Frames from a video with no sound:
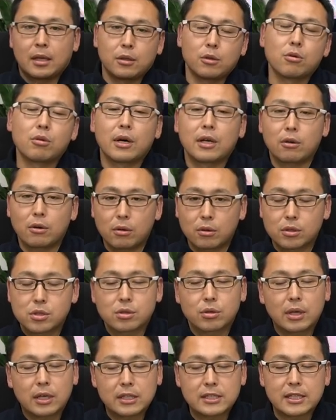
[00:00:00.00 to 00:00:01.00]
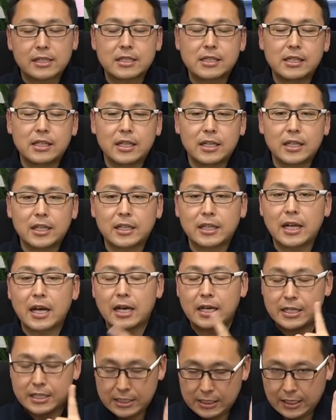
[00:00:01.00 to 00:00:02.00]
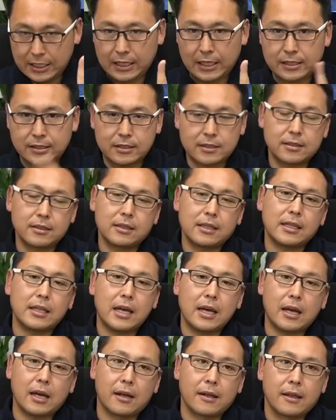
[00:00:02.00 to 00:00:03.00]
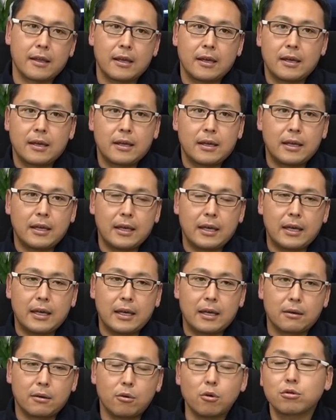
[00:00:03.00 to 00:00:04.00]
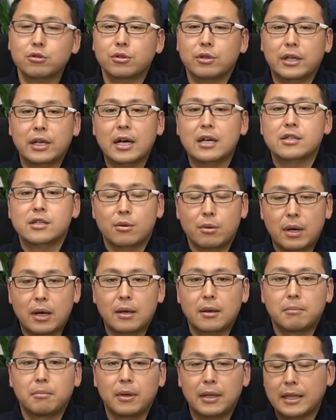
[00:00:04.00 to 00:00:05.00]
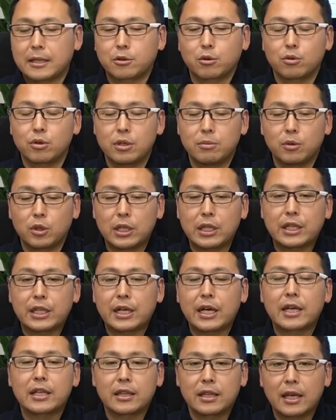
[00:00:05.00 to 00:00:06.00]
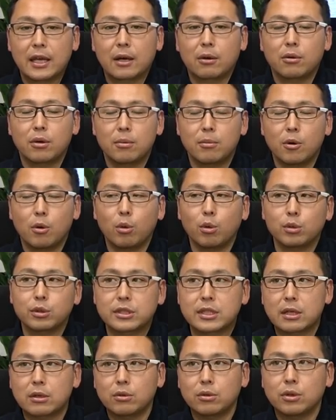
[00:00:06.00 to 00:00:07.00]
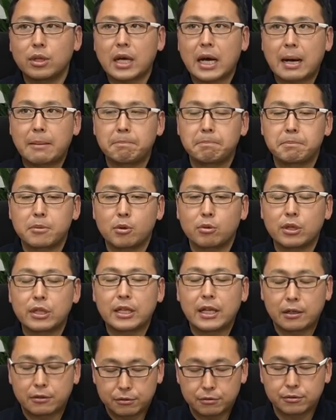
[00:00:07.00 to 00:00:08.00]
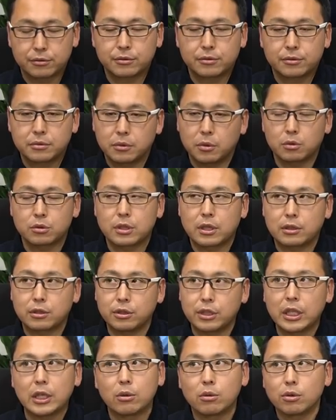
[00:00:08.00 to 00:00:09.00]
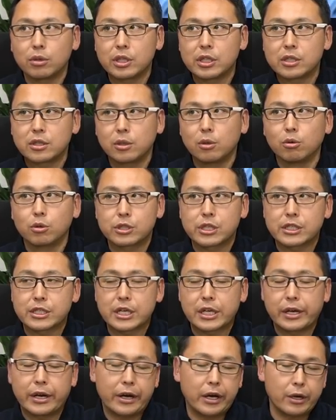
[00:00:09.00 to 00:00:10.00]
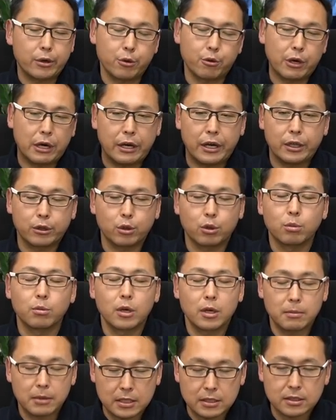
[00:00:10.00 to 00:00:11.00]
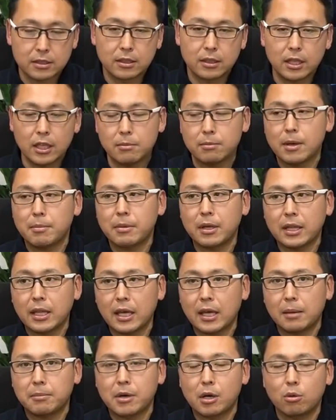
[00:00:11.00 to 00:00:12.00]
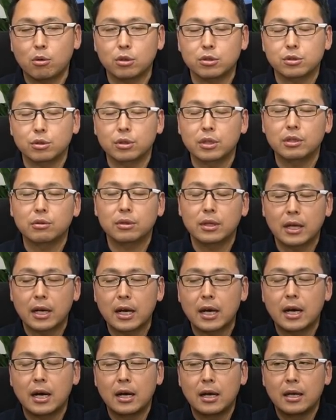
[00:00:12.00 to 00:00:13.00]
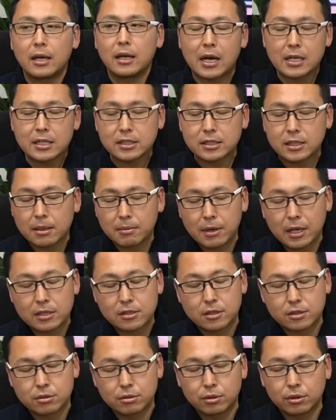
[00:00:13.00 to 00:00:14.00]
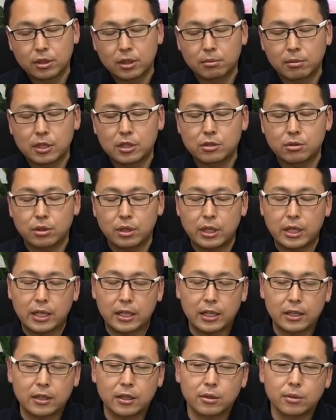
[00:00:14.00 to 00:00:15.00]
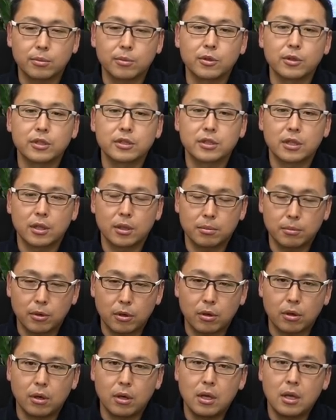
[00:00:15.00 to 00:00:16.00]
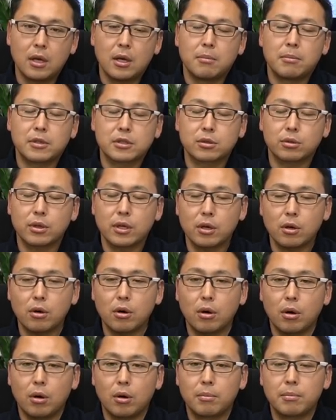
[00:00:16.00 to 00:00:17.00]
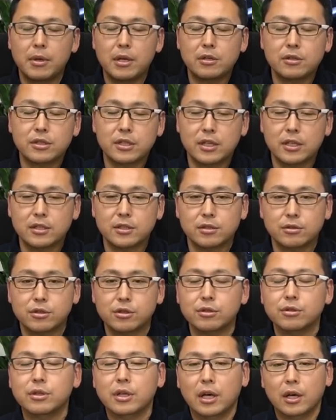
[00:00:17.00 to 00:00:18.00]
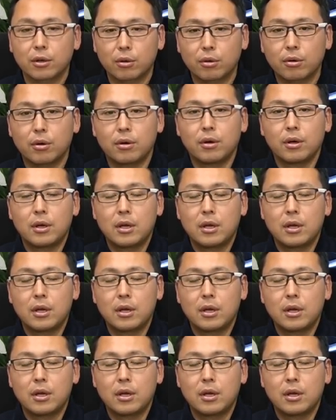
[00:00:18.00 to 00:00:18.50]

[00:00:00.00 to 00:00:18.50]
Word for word: 動画のご紹介させていただいたいちだいです。ただ、えー、ゴーストに関してはまだどこにも出てないんで、これもオートサロンで発表になる、おそらく日本いち号車じゃなかろうかなと思います。で今まで、まあ、ゴーストって言ったらカスタマイズするっていうのも非常にレアだったと思うんですけれども、まあ、それをメルセデスチューナーの、